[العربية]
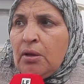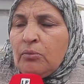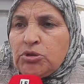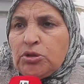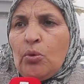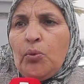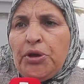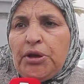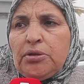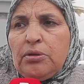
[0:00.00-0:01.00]

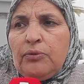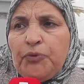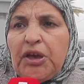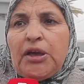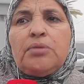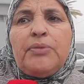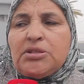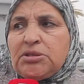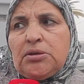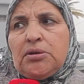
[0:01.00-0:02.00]
متطوعين في خدمه
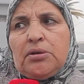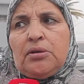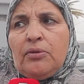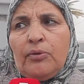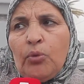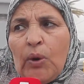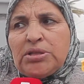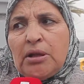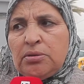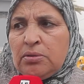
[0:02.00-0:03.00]
آه،
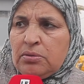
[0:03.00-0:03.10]
الوطن